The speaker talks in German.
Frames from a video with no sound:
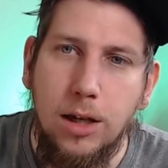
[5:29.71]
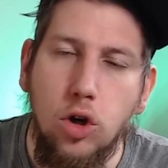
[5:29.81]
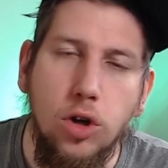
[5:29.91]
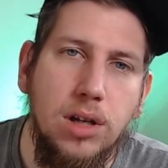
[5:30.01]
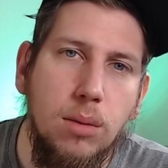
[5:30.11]
Ihr
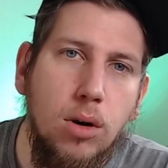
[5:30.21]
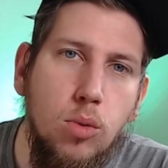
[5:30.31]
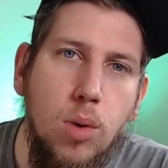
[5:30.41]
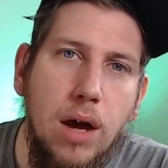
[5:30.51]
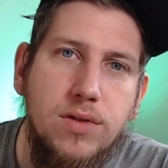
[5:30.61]
könnt die aber
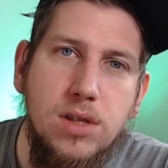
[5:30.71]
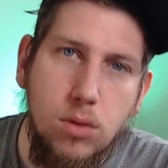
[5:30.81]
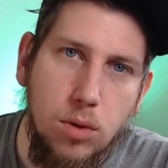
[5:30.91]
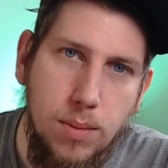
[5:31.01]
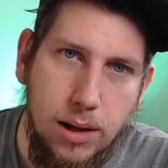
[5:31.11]
über
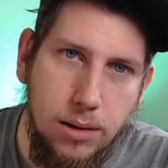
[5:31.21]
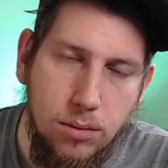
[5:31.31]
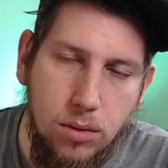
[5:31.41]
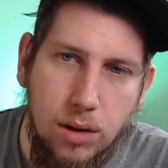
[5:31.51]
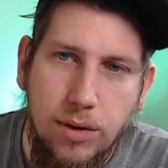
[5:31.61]
F-Zero machen